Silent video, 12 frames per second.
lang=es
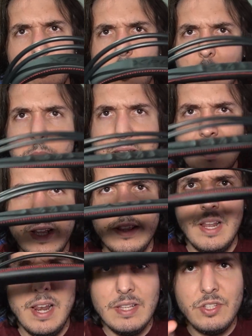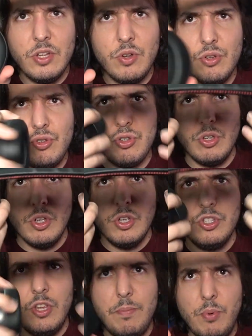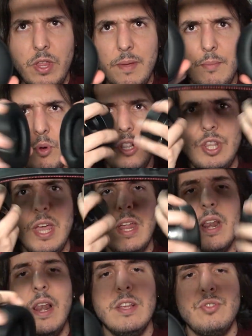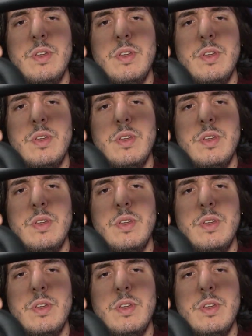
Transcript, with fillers: son bastante elásticos, se pueden voltear las